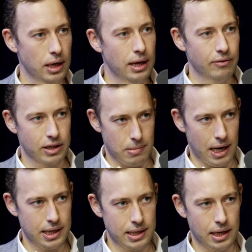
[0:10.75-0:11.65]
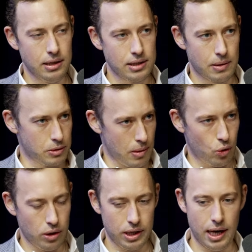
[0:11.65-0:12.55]
Was mache ich dann? Es gibt zwei
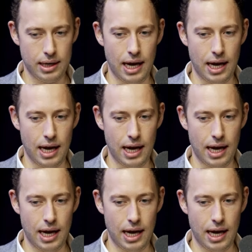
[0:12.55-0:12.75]
Möglichkeiten.